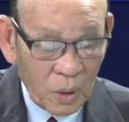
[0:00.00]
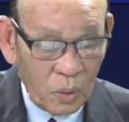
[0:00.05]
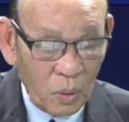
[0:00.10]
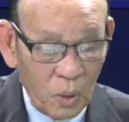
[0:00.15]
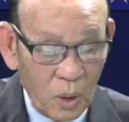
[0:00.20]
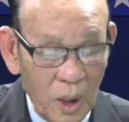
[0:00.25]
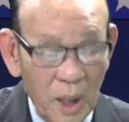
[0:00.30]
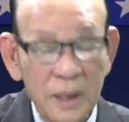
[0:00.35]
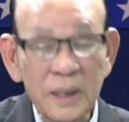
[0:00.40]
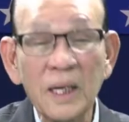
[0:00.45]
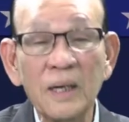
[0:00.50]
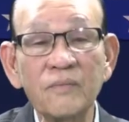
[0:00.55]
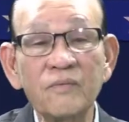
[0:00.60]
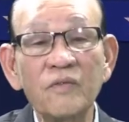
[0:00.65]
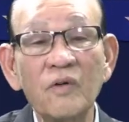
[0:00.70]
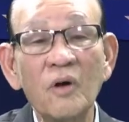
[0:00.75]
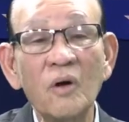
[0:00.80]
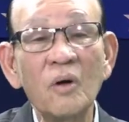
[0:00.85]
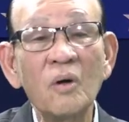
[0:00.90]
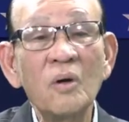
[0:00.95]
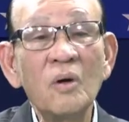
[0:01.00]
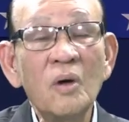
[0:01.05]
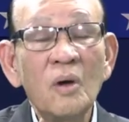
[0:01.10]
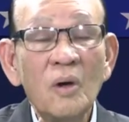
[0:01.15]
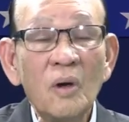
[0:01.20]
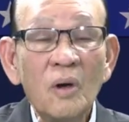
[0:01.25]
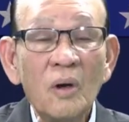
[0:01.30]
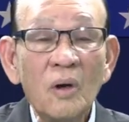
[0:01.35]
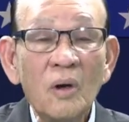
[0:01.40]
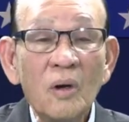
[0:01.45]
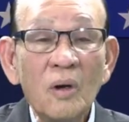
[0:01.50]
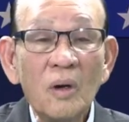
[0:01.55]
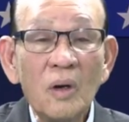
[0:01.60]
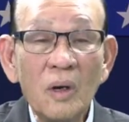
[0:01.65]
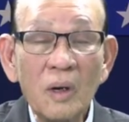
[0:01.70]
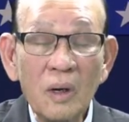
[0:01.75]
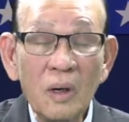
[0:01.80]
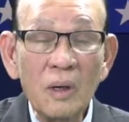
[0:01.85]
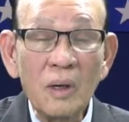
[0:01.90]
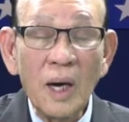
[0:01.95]
của thành phố
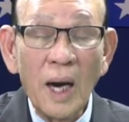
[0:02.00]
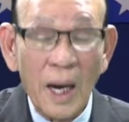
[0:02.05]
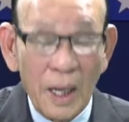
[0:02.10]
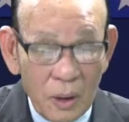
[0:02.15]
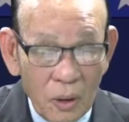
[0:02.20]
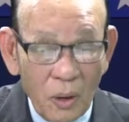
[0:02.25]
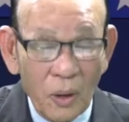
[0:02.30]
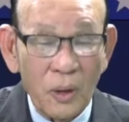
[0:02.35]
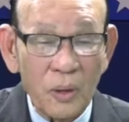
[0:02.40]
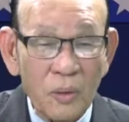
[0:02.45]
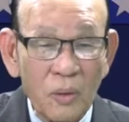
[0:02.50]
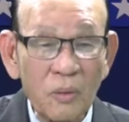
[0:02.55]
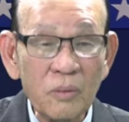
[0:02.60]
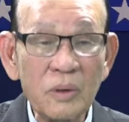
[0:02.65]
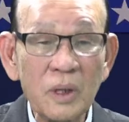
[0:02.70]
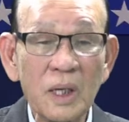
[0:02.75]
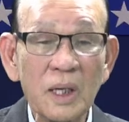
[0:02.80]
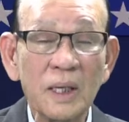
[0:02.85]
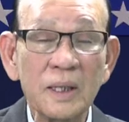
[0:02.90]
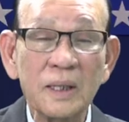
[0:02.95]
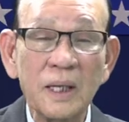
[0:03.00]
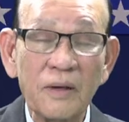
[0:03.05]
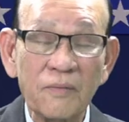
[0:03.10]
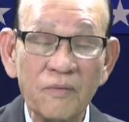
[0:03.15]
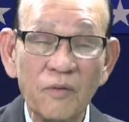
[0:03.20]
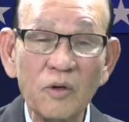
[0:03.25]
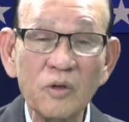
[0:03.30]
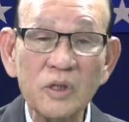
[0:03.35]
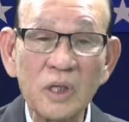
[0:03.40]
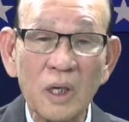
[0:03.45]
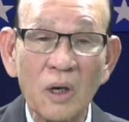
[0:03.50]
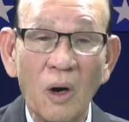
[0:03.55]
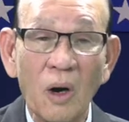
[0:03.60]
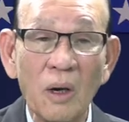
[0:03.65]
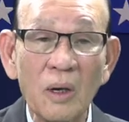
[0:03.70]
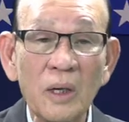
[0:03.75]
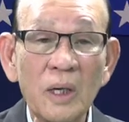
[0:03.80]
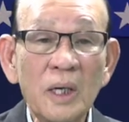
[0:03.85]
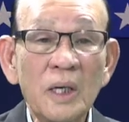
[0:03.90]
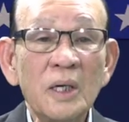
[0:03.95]
Ờ, Hà Nội cũng như là thành phố Sài
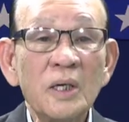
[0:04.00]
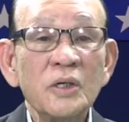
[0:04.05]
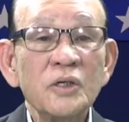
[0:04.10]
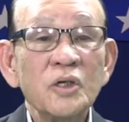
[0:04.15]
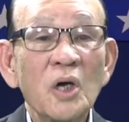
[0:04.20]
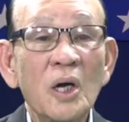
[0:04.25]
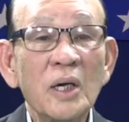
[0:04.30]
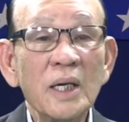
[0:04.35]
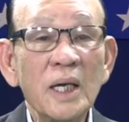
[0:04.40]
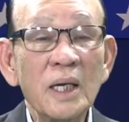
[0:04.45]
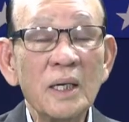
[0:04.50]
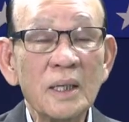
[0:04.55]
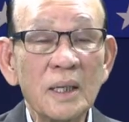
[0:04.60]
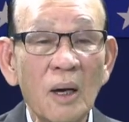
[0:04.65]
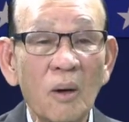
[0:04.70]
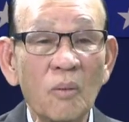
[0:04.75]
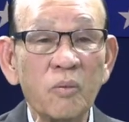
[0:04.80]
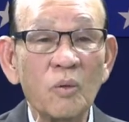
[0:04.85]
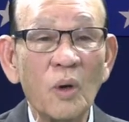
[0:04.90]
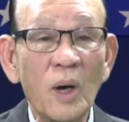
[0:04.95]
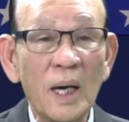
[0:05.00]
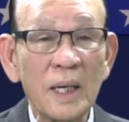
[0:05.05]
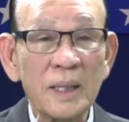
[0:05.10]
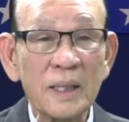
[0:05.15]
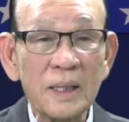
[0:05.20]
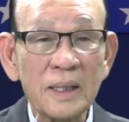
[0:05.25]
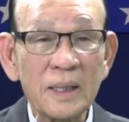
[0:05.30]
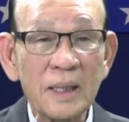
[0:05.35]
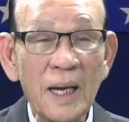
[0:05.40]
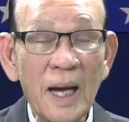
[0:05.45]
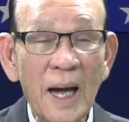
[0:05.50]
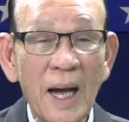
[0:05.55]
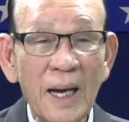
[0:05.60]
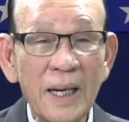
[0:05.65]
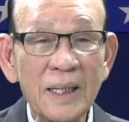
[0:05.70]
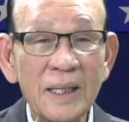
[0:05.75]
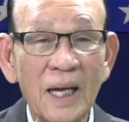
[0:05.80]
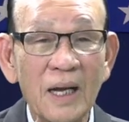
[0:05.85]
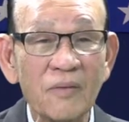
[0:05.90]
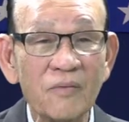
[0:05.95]
Gòn. Cho nên đồng loạt
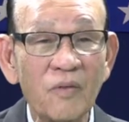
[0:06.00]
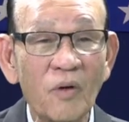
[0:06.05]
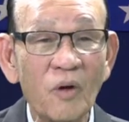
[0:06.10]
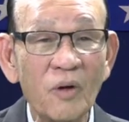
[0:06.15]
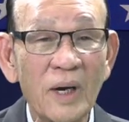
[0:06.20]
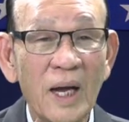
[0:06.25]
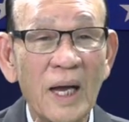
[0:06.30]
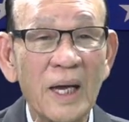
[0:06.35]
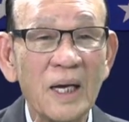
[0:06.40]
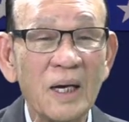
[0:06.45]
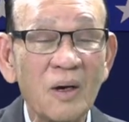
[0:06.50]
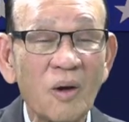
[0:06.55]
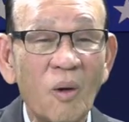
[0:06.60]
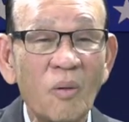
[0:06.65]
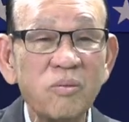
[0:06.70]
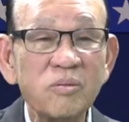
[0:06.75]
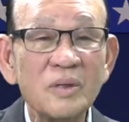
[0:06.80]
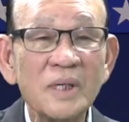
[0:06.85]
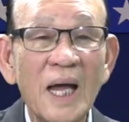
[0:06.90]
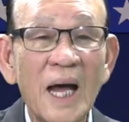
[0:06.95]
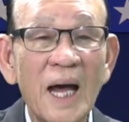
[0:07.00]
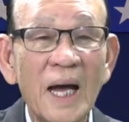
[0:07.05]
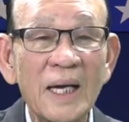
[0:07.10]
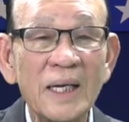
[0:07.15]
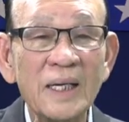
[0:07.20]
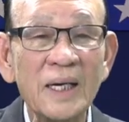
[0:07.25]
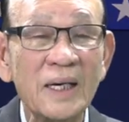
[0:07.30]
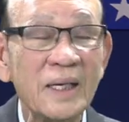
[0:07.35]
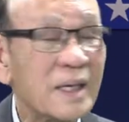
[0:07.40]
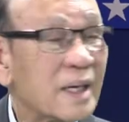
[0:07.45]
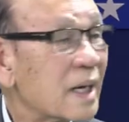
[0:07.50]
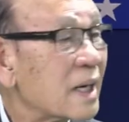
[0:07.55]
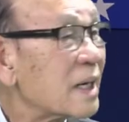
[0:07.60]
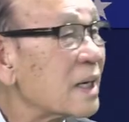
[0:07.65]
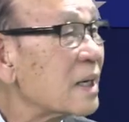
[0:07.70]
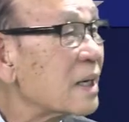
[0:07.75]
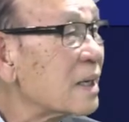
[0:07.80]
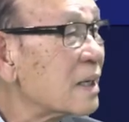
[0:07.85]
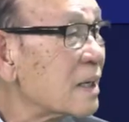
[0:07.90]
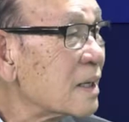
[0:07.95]
hai thành phố này cũng ra những cái
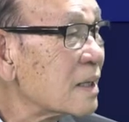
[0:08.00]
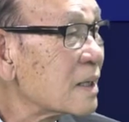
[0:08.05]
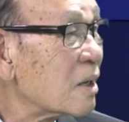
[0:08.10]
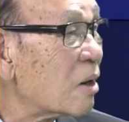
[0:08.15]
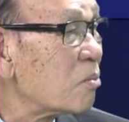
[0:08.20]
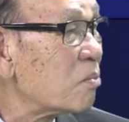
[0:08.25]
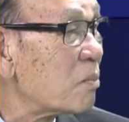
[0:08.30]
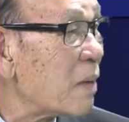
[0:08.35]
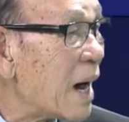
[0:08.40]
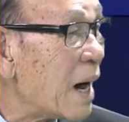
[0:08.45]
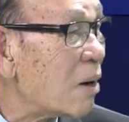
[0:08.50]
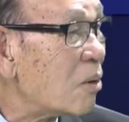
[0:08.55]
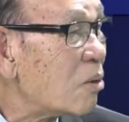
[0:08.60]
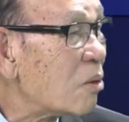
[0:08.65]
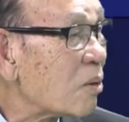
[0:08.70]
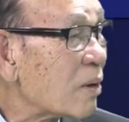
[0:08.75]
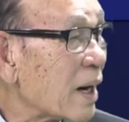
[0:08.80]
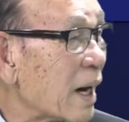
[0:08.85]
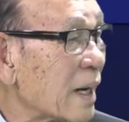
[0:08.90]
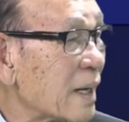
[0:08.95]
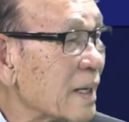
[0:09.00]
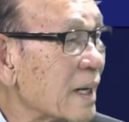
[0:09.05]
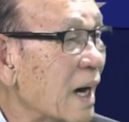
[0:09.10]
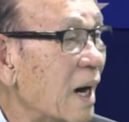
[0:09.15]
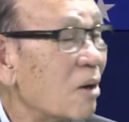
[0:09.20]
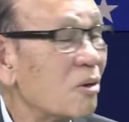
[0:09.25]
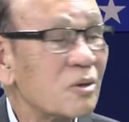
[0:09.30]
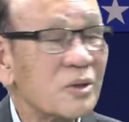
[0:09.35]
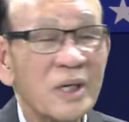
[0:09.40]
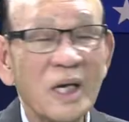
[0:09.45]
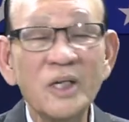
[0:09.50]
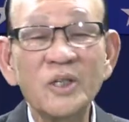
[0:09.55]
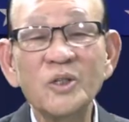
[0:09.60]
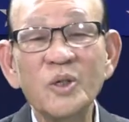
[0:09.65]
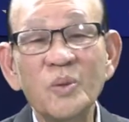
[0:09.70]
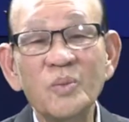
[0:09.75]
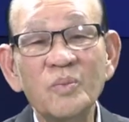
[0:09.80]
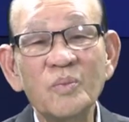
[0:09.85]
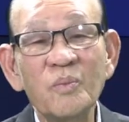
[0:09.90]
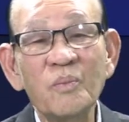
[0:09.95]
thông báo cảnh cáo dân
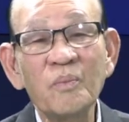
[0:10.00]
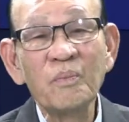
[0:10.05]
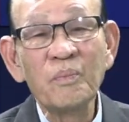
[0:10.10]
chúng.